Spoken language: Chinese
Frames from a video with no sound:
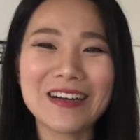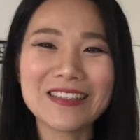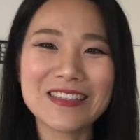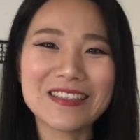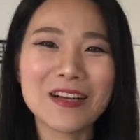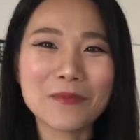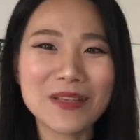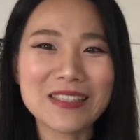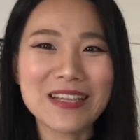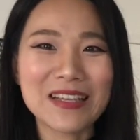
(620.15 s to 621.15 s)
而且这个
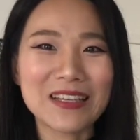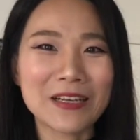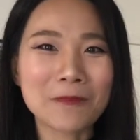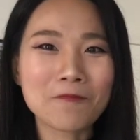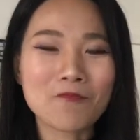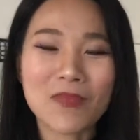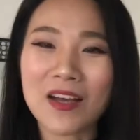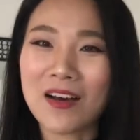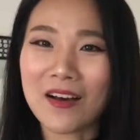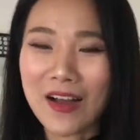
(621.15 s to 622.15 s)
披萨呢，
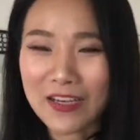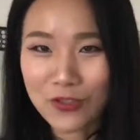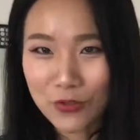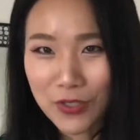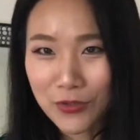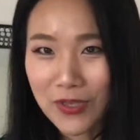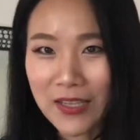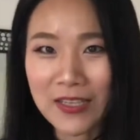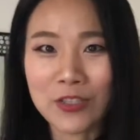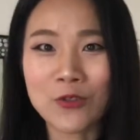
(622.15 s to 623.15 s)
啊，还是脆脆
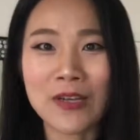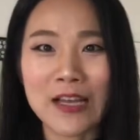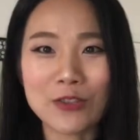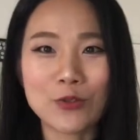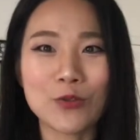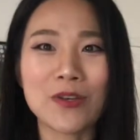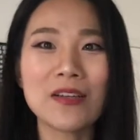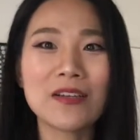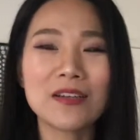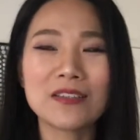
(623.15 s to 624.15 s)
的那种感觉，
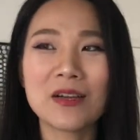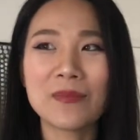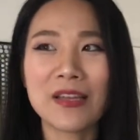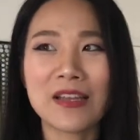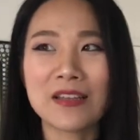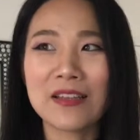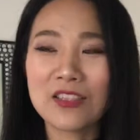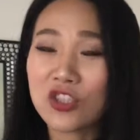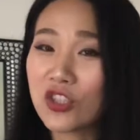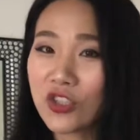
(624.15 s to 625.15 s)
上面
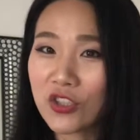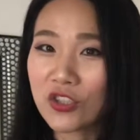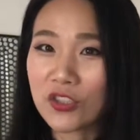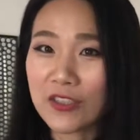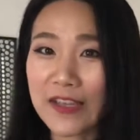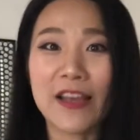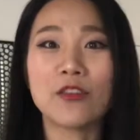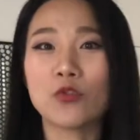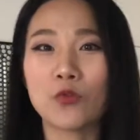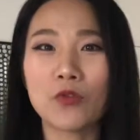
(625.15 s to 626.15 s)
芝士也很
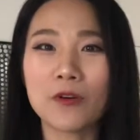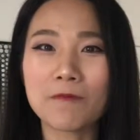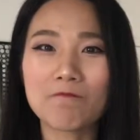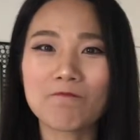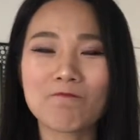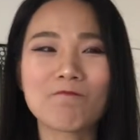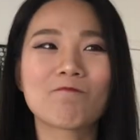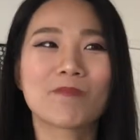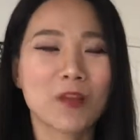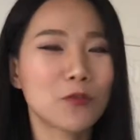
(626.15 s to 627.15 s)
多。
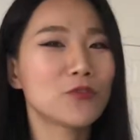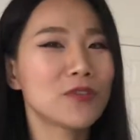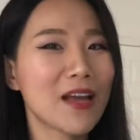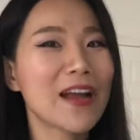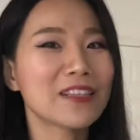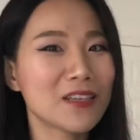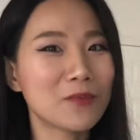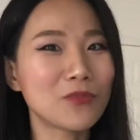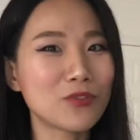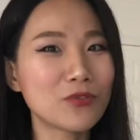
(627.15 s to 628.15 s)
嗯，我觉得还是很
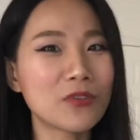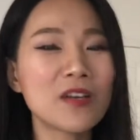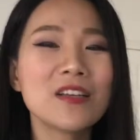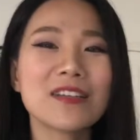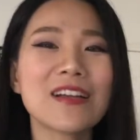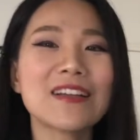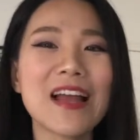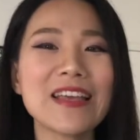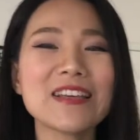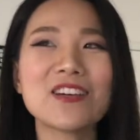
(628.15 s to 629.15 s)
不错，但是
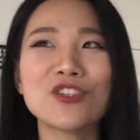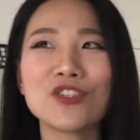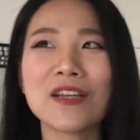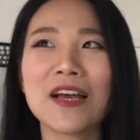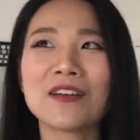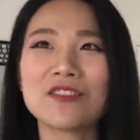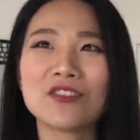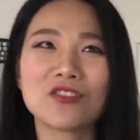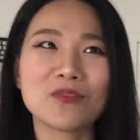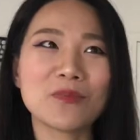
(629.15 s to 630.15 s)
它一盒热量
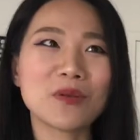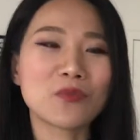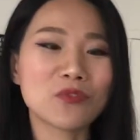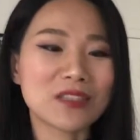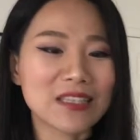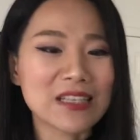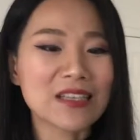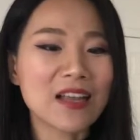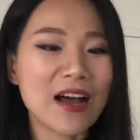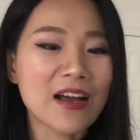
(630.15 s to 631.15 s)
其实并不
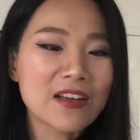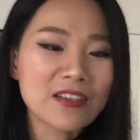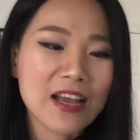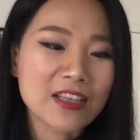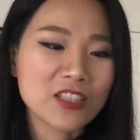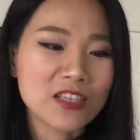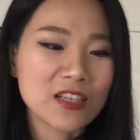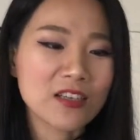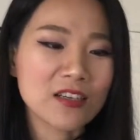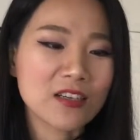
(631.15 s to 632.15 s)
低了，它这
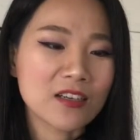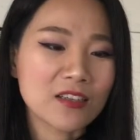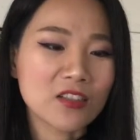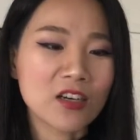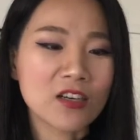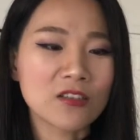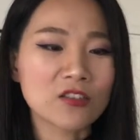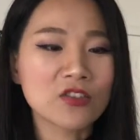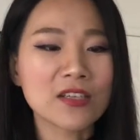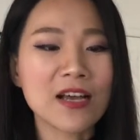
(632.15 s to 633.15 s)
个呃
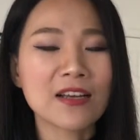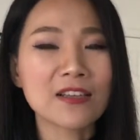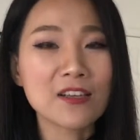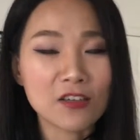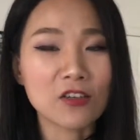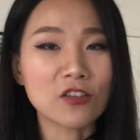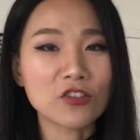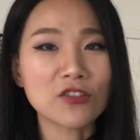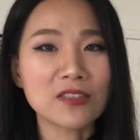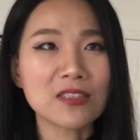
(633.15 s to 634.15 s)
热量一盒
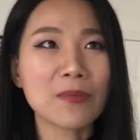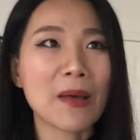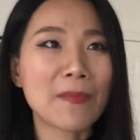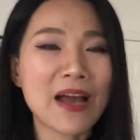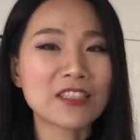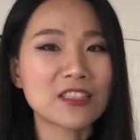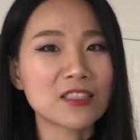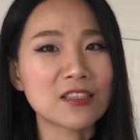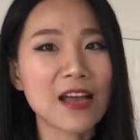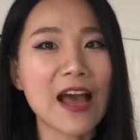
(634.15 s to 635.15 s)
是七百八
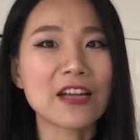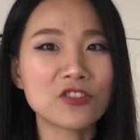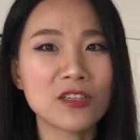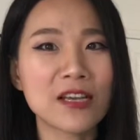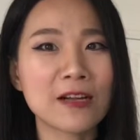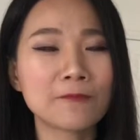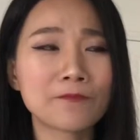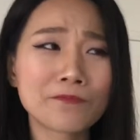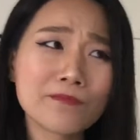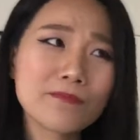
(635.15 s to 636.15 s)
十卡热量，
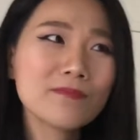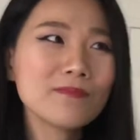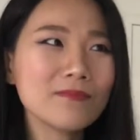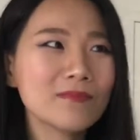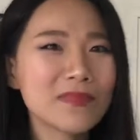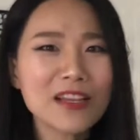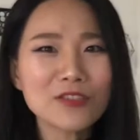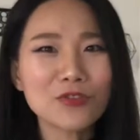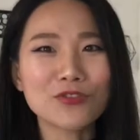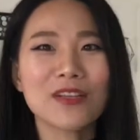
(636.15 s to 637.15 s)
但
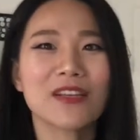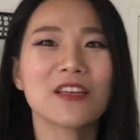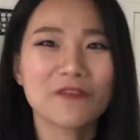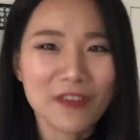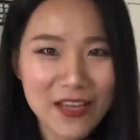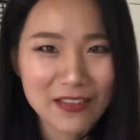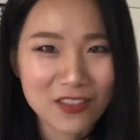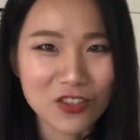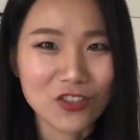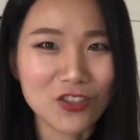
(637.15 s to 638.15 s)
是我觉得你可以分两
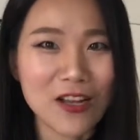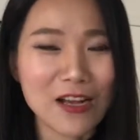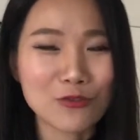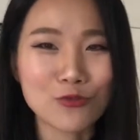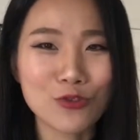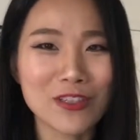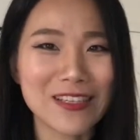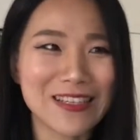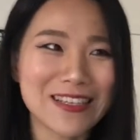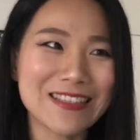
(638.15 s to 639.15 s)
次吃啊，如果
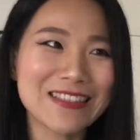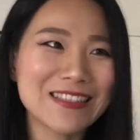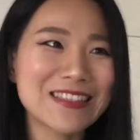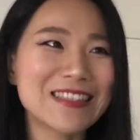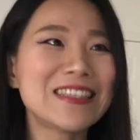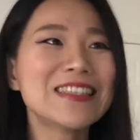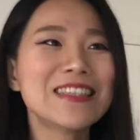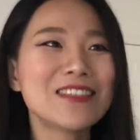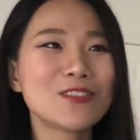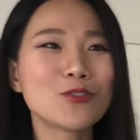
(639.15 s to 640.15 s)
你一次
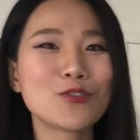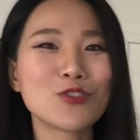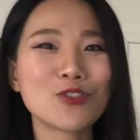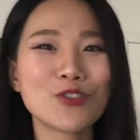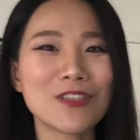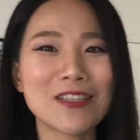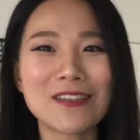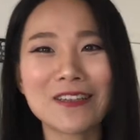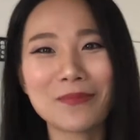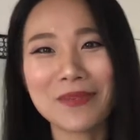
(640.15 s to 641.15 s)
就吃一
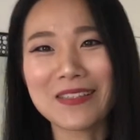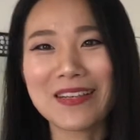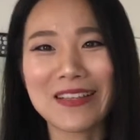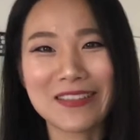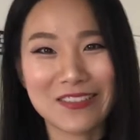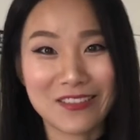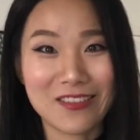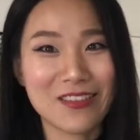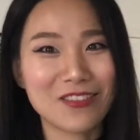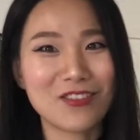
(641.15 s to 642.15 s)
个披萨，其实
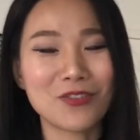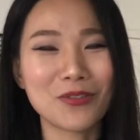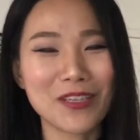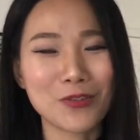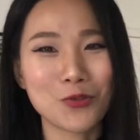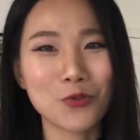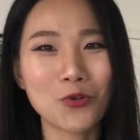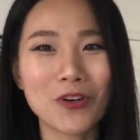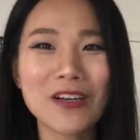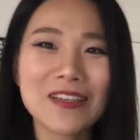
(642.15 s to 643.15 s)
也是有点
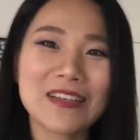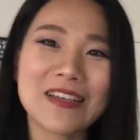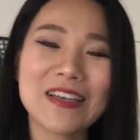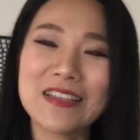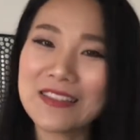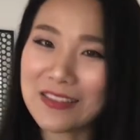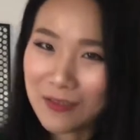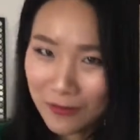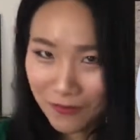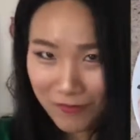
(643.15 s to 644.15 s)
多，你可以
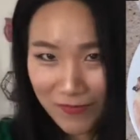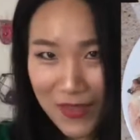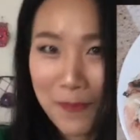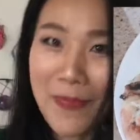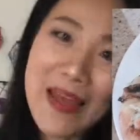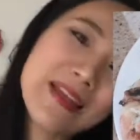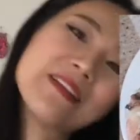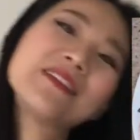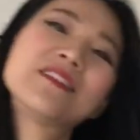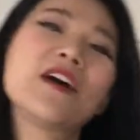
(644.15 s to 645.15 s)
嗯一半，
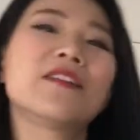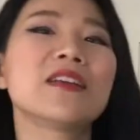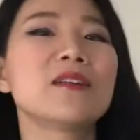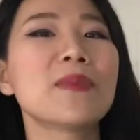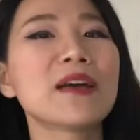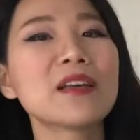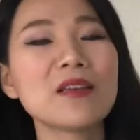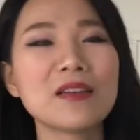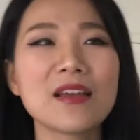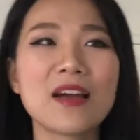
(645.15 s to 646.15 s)
然后另一半可
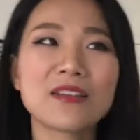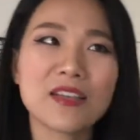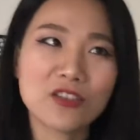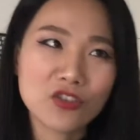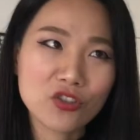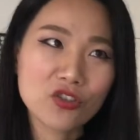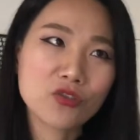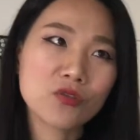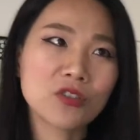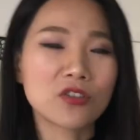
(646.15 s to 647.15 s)
以第二天吃，
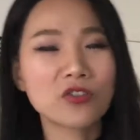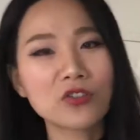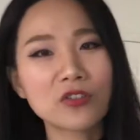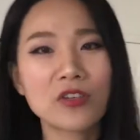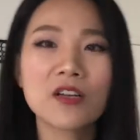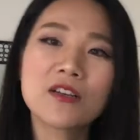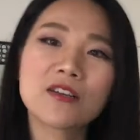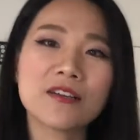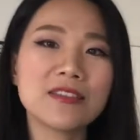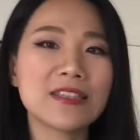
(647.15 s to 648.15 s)
或者是
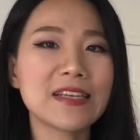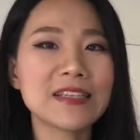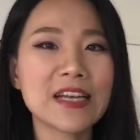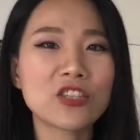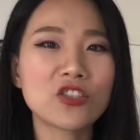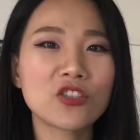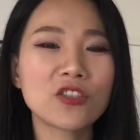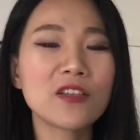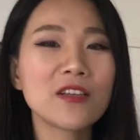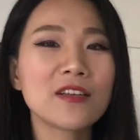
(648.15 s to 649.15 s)
隔几天再
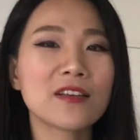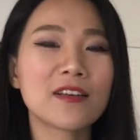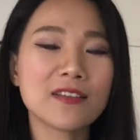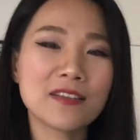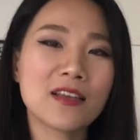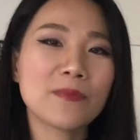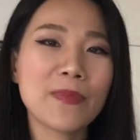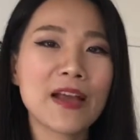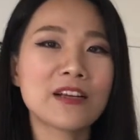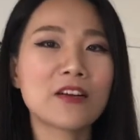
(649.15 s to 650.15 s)
吃，你可以切一
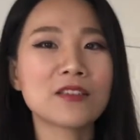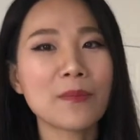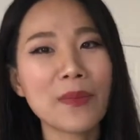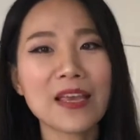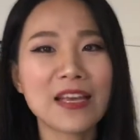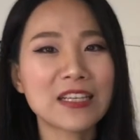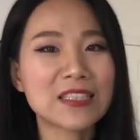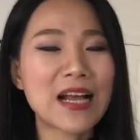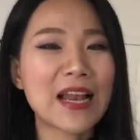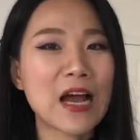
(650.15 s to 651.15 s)
半，然后再配一个
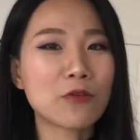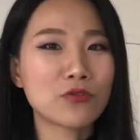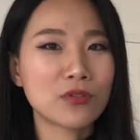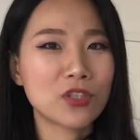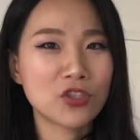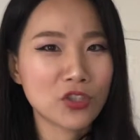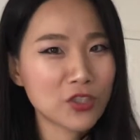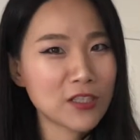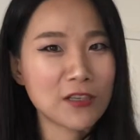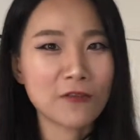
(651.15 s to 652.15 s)
沙拉，我觉得这
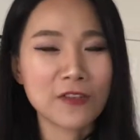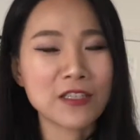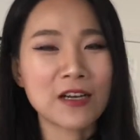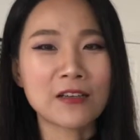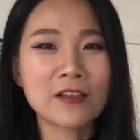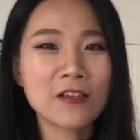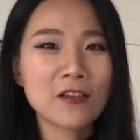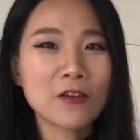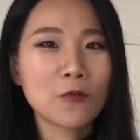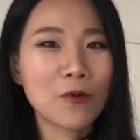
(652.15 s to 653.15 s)
是一个非常
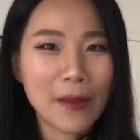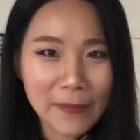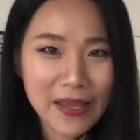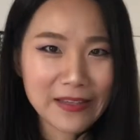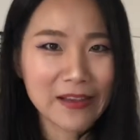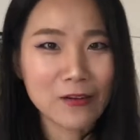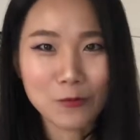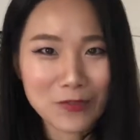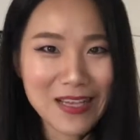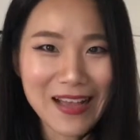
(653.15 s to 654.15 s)
完美的
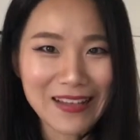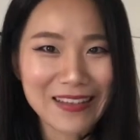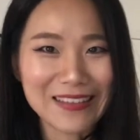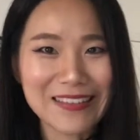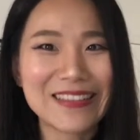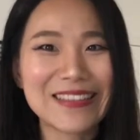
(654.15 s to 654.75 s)
午餐了。